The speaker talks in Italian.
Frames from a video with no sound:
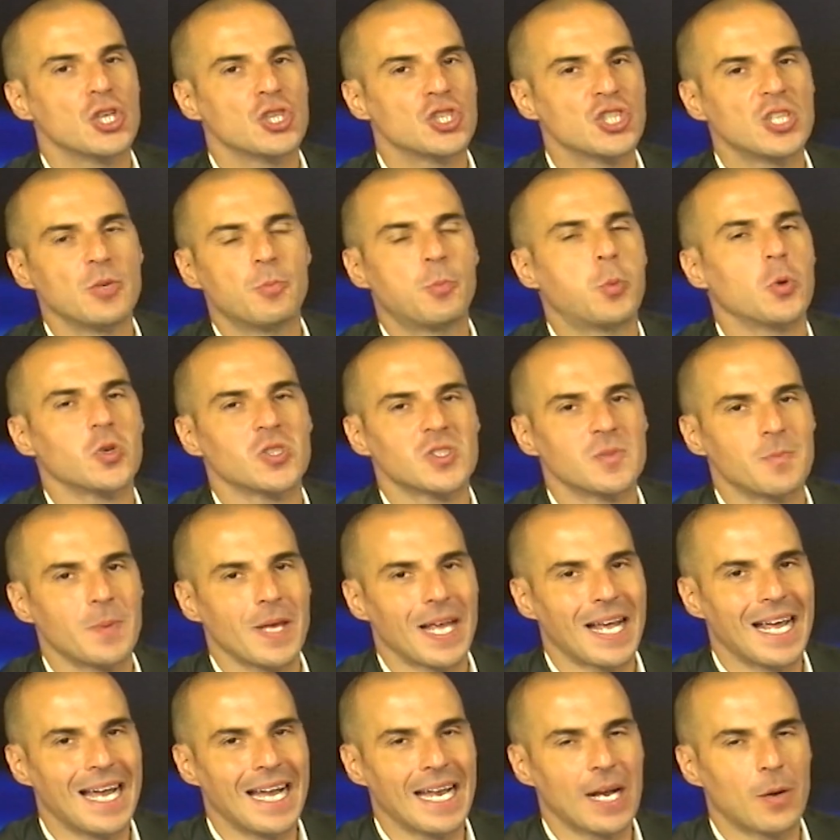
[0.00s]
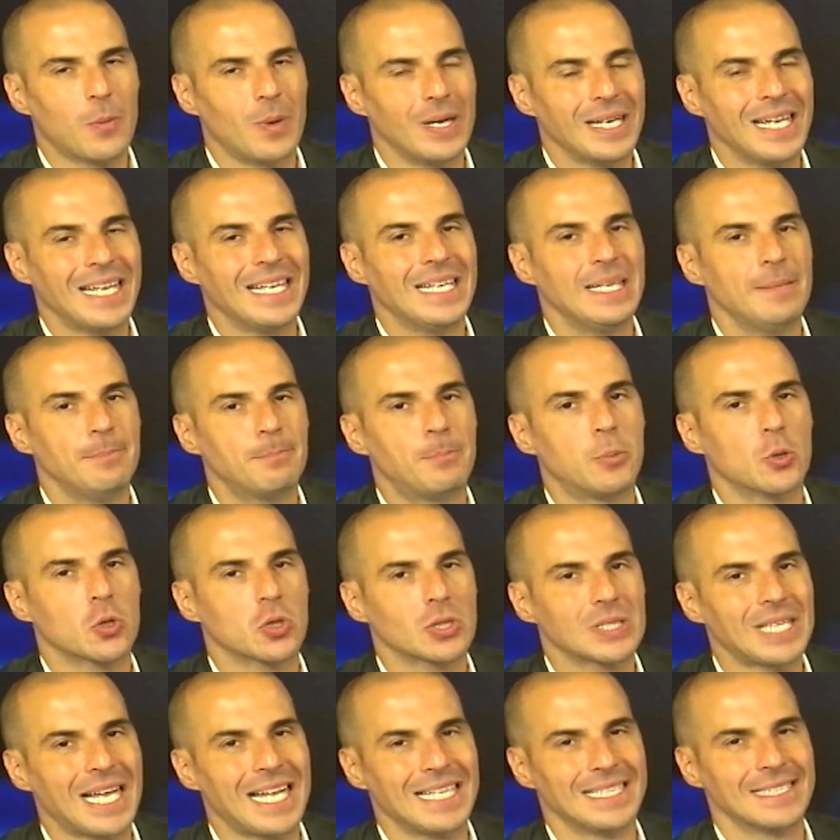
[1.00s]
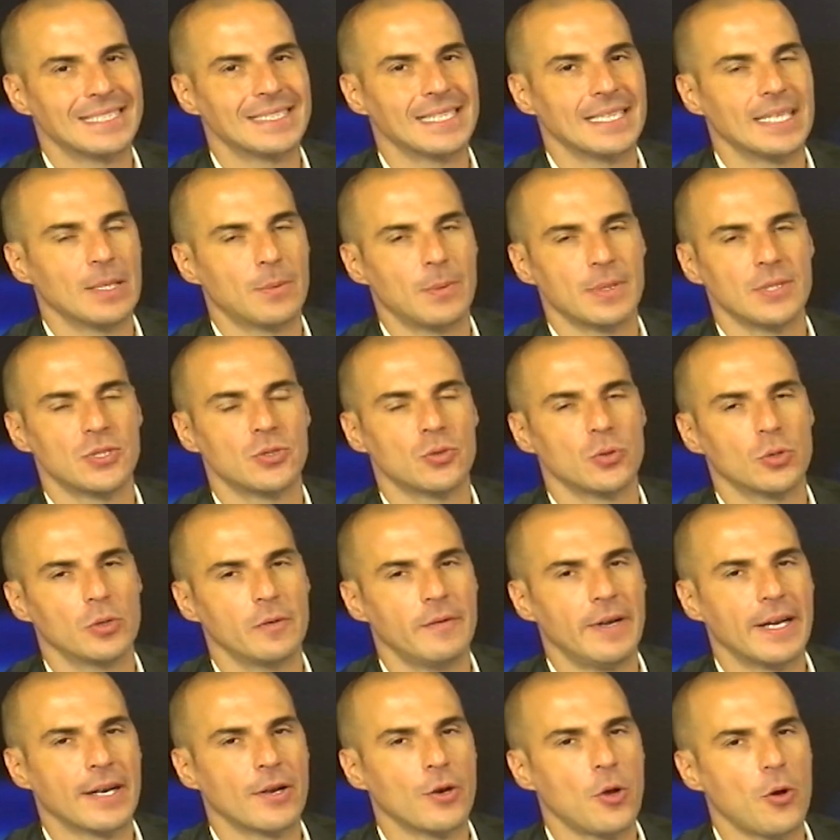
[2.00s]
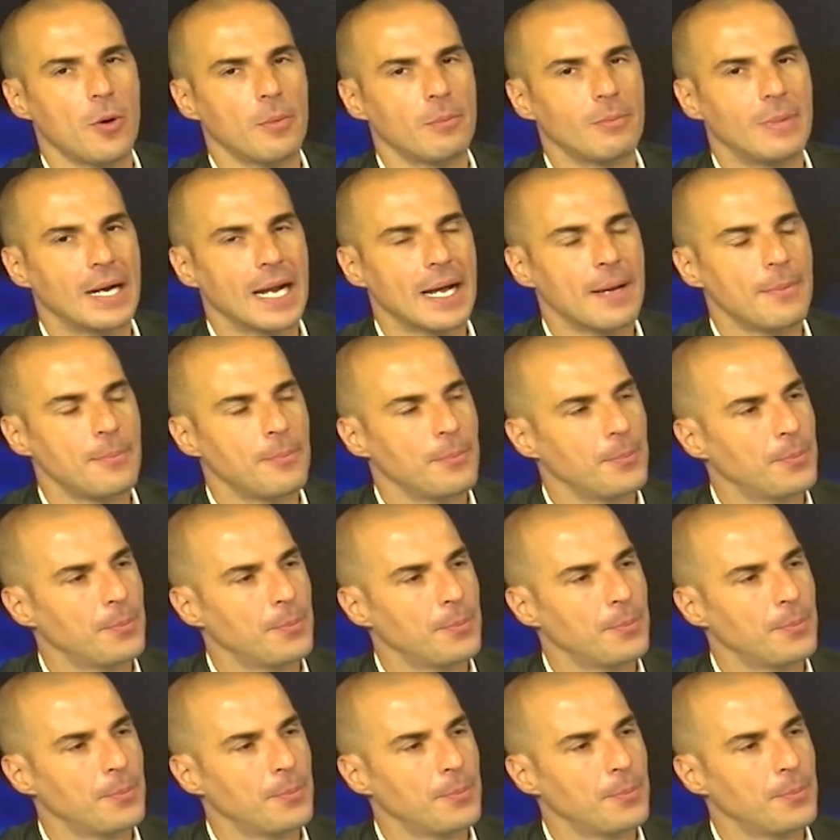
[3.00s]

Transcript: Ci può spiegare qual è l'importanza di questo governo ombra?